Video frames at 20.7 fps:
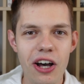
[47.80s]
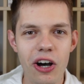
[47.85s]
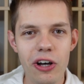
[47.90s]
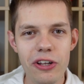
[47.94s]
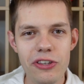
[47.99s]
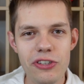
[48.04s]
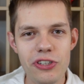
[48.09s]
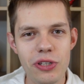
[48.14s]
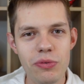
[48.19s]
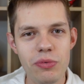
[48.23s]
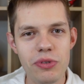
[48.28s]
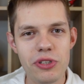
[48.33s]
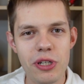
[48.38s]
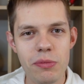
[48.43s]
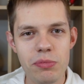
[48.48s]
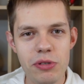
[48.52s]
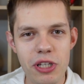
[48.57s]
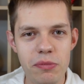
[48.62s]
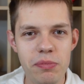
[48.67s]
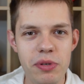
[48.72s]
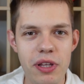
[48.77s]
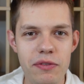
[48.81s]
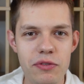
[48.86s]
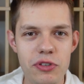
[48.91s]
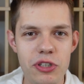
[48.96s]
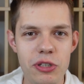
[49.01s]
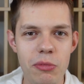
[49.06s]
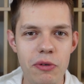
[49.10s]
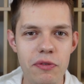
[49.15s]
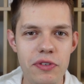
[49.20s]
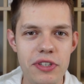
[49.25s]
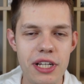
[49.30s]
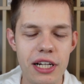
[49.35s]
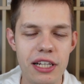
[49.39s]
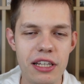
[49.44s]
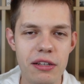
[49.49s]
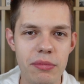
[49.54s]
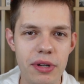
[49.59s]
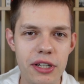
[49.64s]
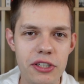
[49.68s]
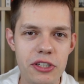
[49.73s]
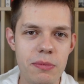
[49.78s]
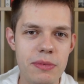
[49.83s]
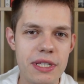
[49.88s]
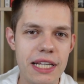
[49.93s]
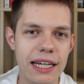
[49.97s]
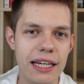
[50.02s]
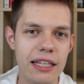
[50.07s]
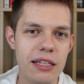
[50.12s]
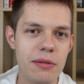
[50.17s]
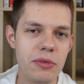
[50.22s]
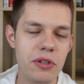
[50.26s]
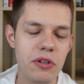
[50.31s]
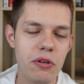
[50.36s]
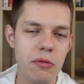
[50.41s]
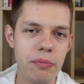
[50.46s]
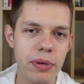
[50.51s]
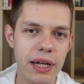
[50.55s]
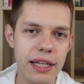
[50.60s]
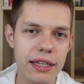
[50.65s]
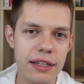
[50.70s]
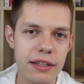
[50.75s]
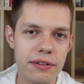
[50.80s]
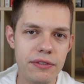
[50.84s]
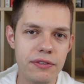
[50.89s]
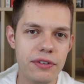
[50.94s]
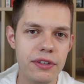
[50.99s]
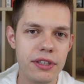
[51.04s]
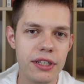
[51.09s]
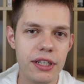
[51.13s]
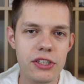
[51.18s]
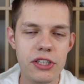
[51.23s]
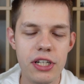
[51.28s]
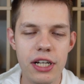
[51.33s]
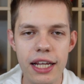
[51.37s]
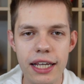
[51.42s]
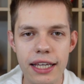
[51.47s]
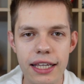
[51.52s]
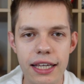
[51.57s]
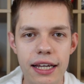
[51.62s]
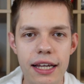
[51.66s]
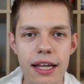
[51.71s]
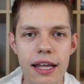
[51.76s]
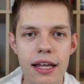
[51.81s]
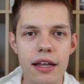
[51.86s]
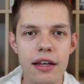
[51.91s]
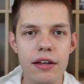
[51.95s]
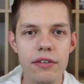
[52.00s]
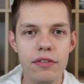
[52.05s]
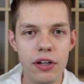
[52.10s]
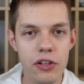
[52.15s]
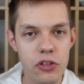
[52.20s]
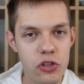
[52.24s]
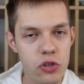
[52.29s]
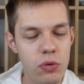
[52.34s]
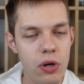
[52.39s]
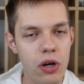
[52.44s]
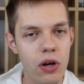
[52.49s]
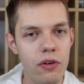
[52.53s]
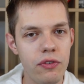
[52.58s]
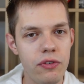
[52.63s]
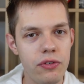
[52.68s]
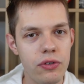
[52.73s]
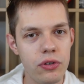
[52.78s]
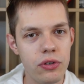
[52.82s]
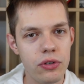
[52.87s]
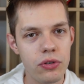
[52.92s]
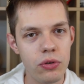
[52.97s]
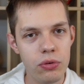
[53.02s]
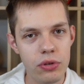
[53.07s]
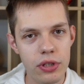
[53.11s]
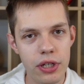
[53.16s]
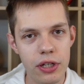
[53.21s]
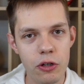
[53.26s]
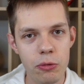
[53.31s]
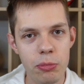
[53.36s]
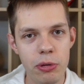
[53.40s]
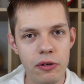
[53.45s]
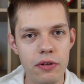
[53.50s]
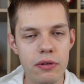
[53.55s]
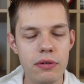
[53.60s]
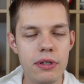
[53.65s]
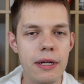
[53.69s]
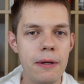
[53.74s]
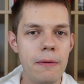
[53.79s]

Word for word: Odszedł jeszcze przed pierwszym oficjalnym meczem z Akademią Pandew, gdzie Lechia walczyła o rundę grupową